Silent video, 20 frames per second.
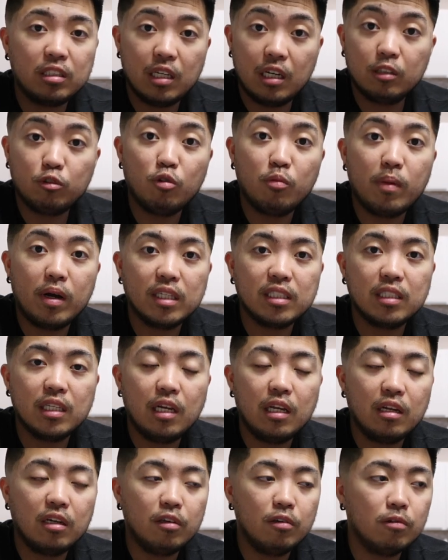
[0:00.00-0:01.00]
nang tumas na
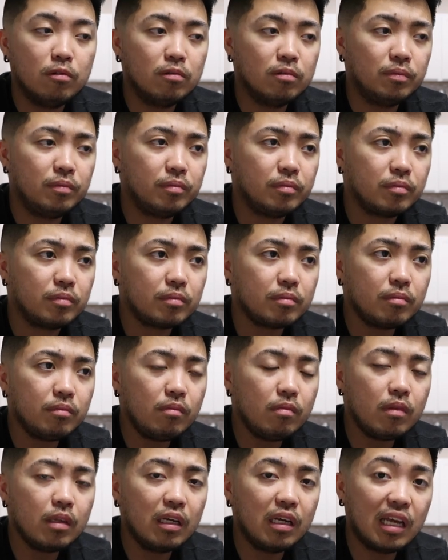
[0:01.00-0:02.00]
lang yung
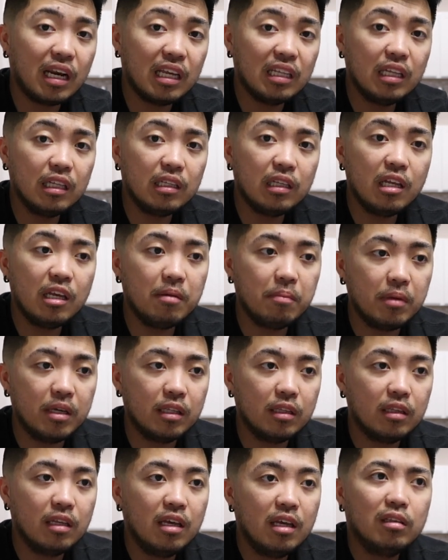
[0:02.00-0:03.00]
credit
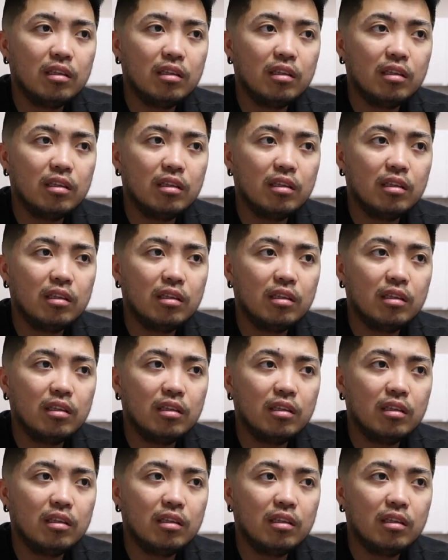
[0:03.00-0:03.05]
limit.